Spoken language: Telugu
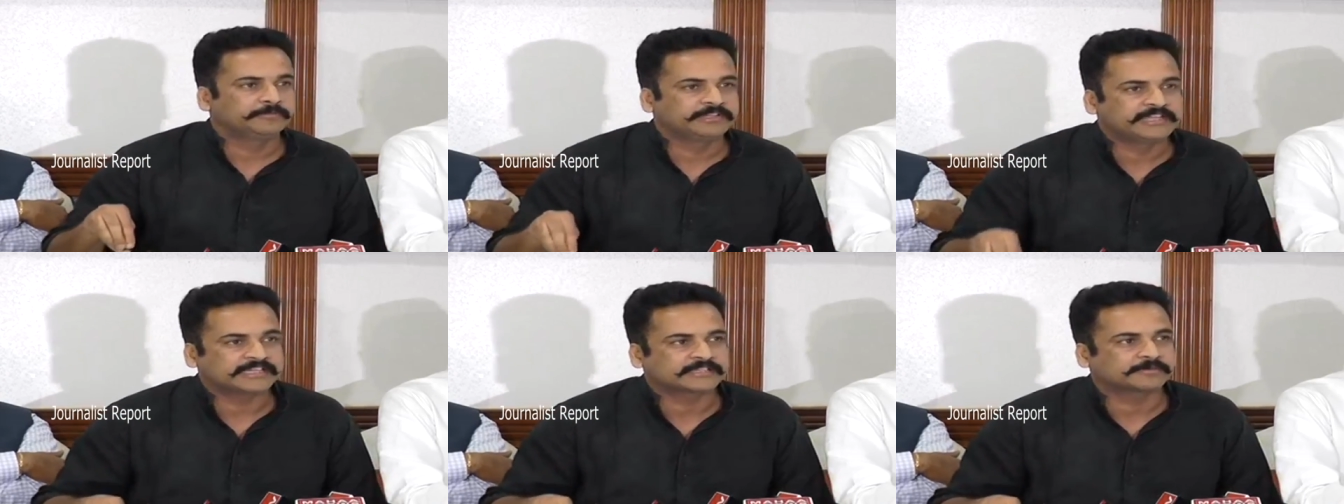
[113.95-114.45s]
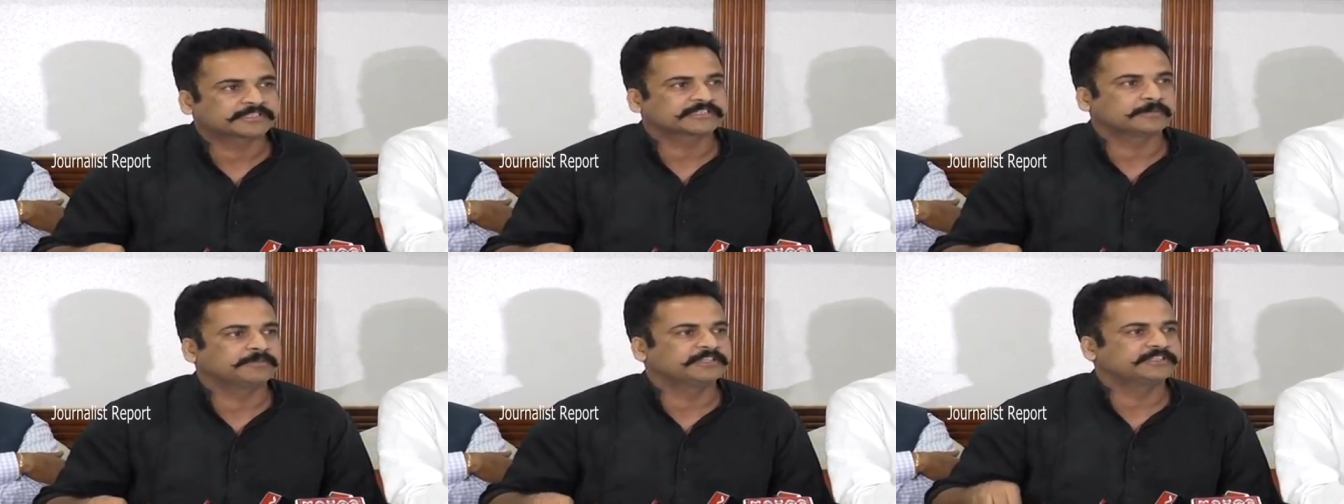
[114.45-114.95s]
విద్యా
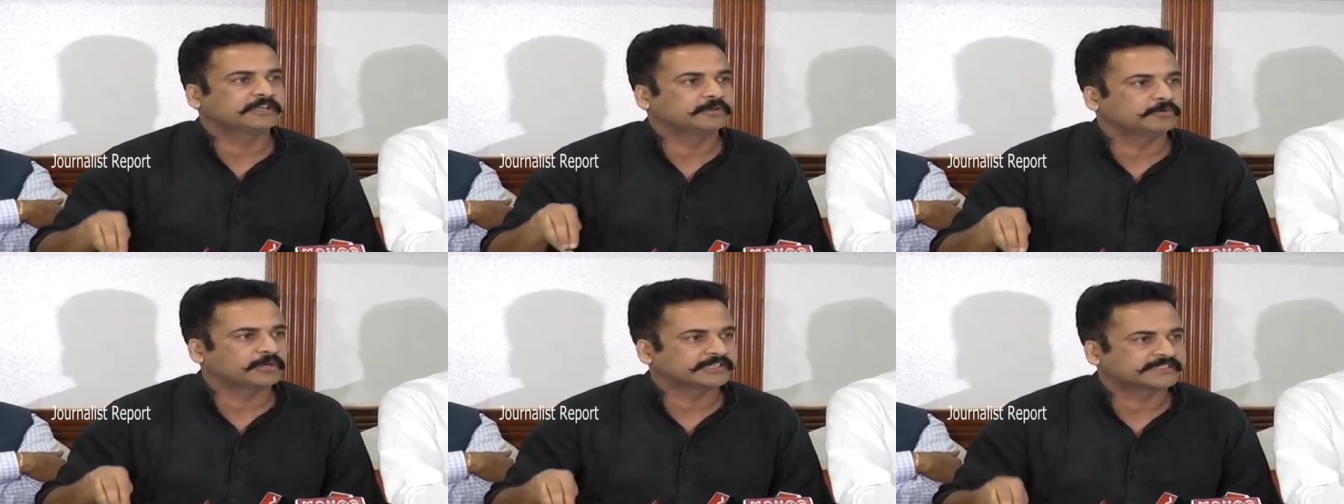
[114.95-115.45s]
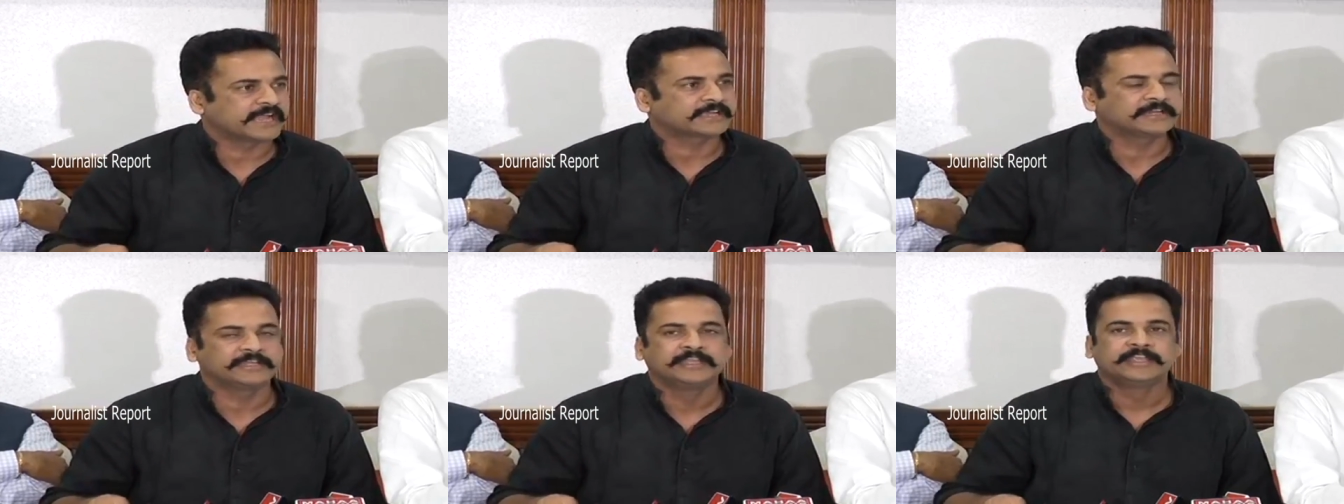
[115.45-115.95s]
సంస్థకు సంబంధించినటువంటి ఒక
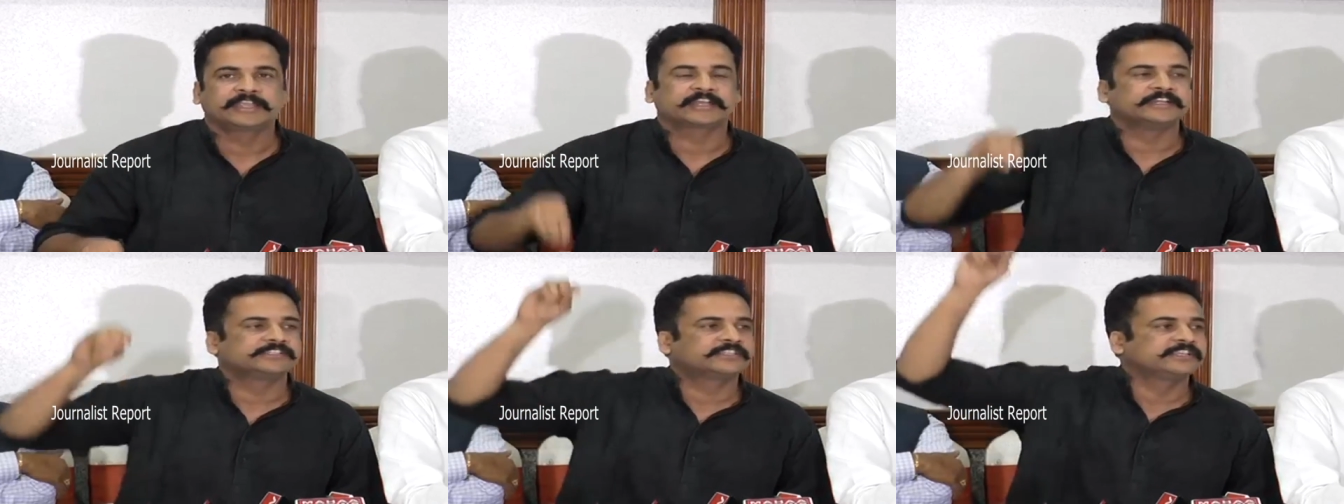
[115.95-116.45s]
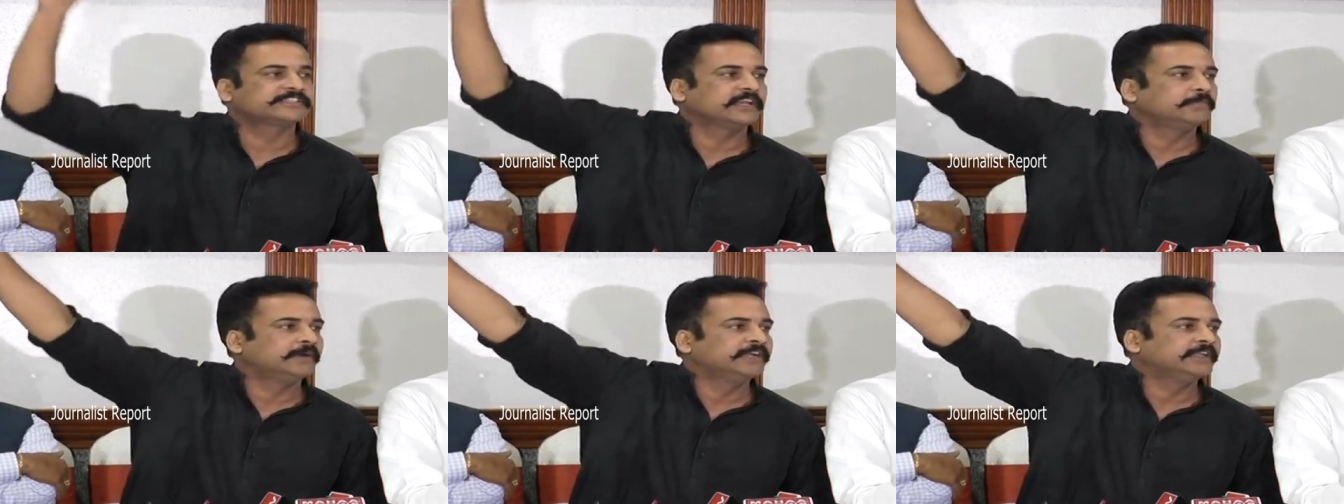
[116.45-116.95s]
శాఖని ఇక్కడి నుంచి
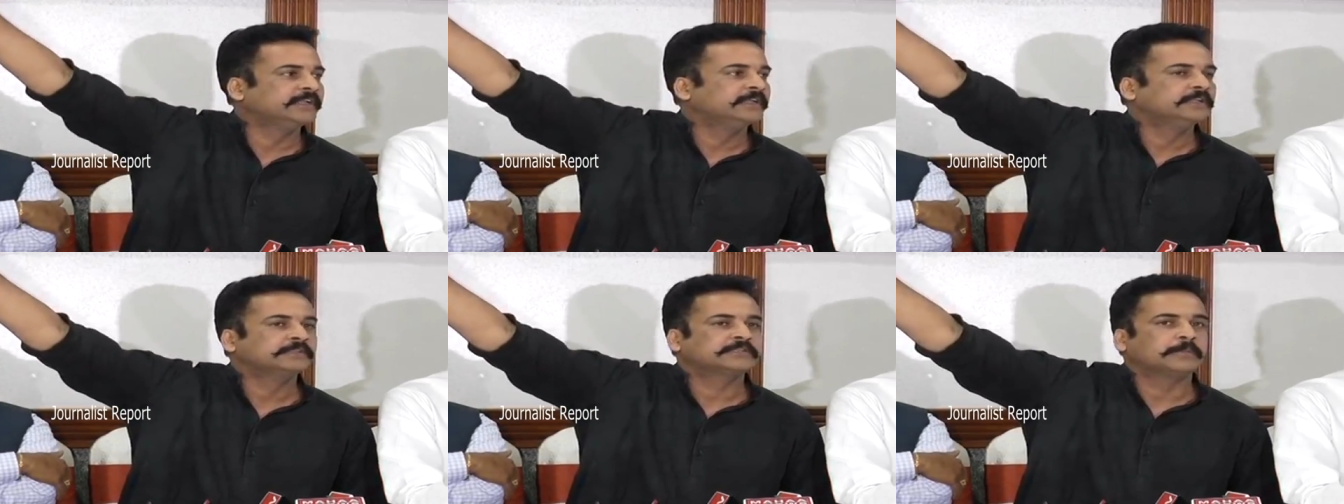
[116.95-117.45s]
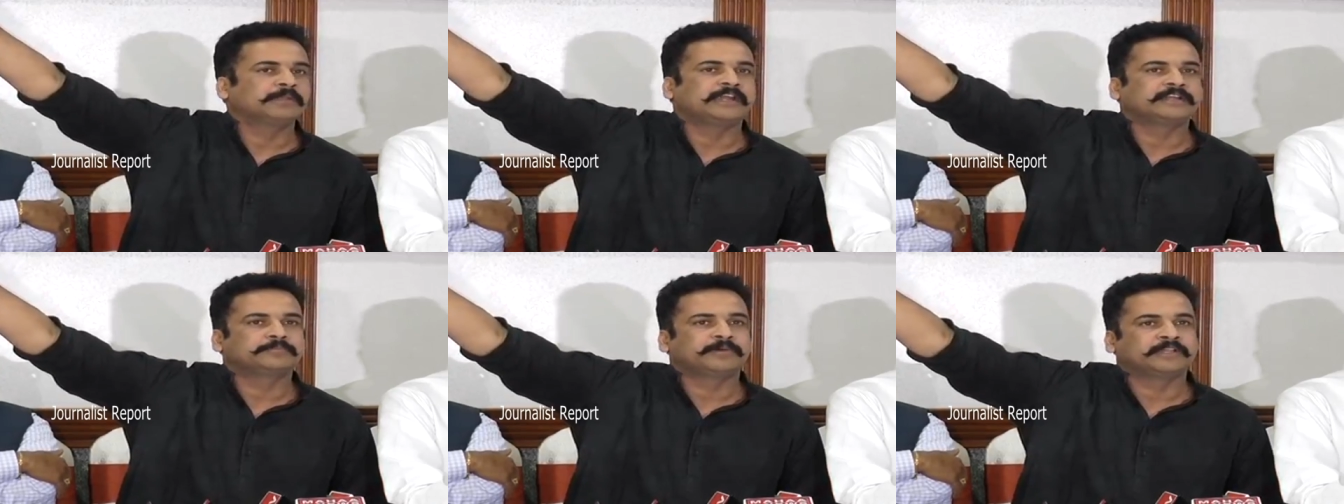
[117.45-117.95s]
తీసుకెళ్ళి మళ్ళీ
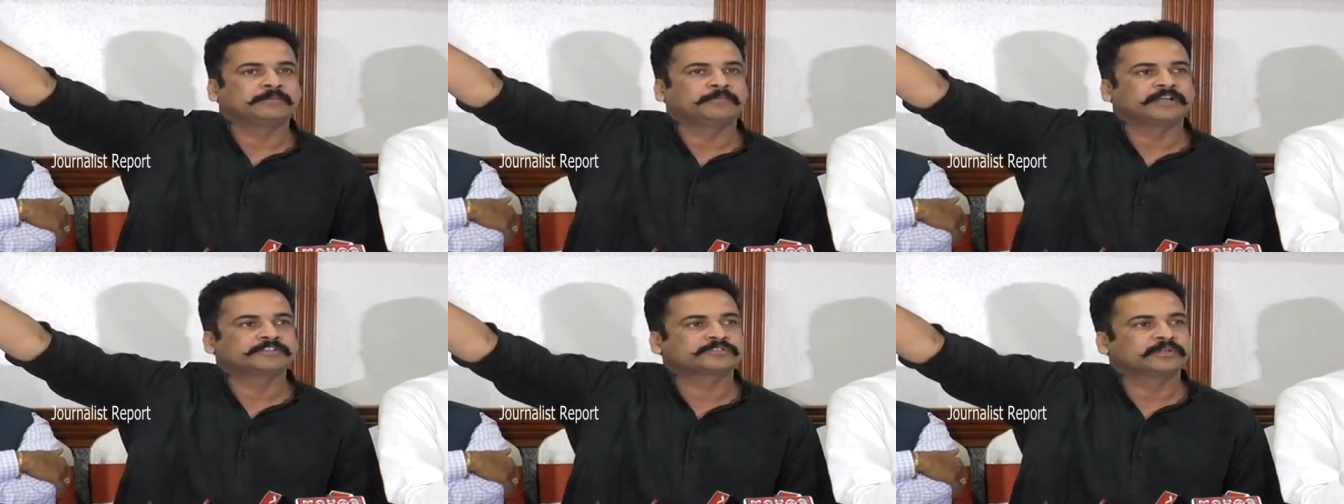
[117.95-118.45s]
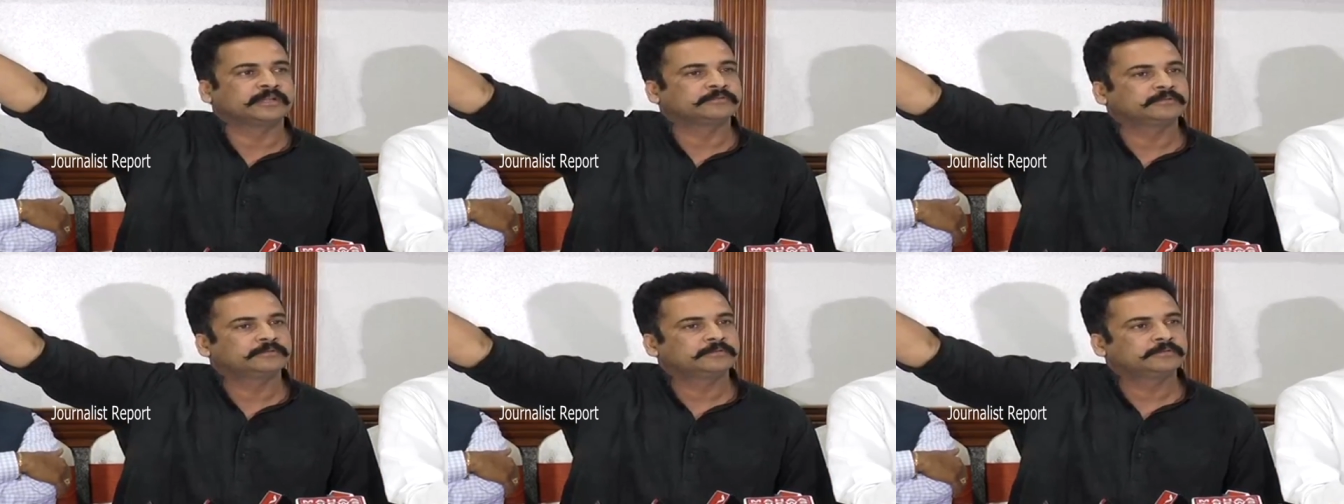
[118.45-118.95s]
తమిళనాడుకి
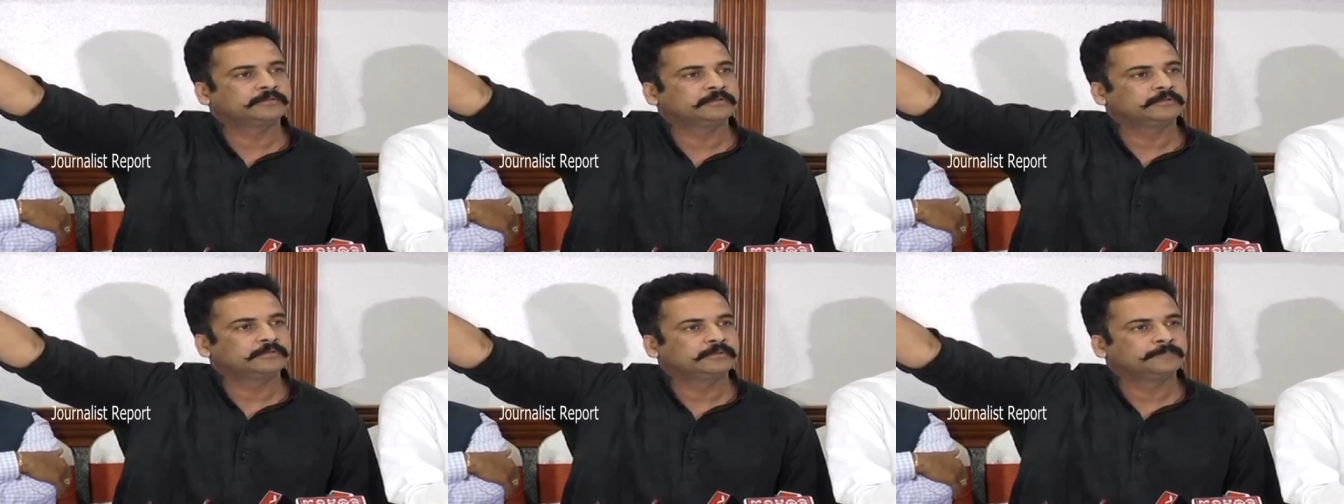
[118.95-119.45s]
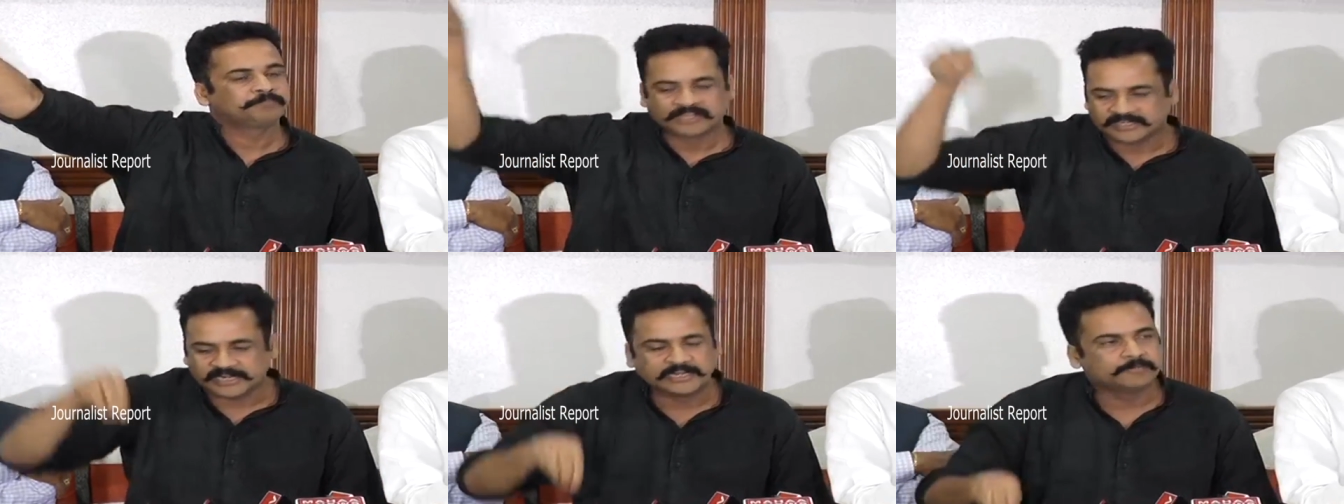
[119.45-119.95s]
మారుస్తున్నారు
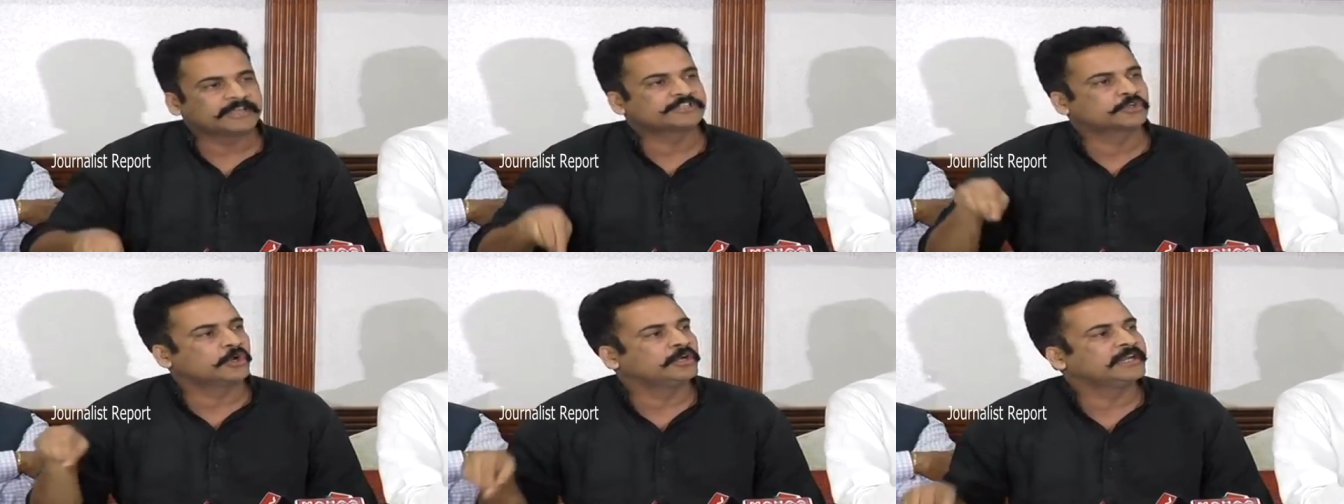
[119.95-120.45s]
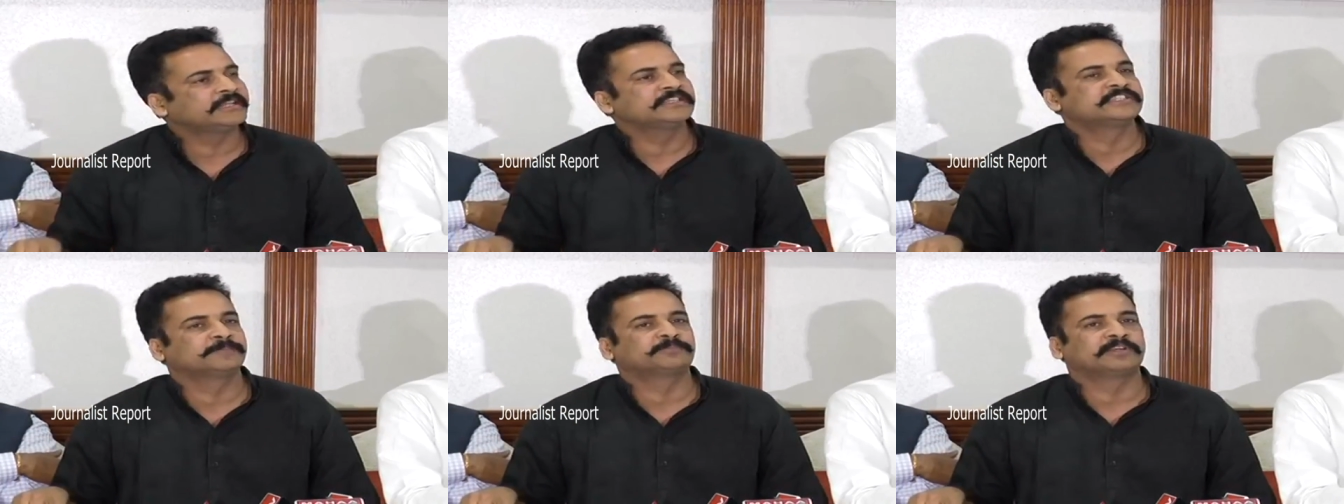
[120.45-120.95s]
రైల్వే జోన్
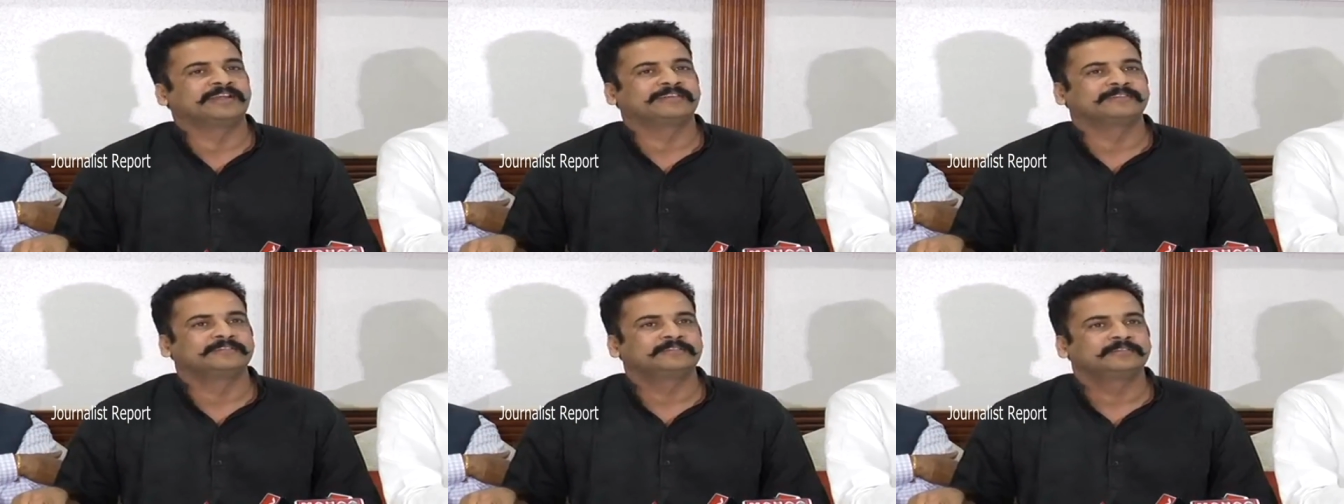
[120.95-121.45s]
లేదని చెప్తున్నారు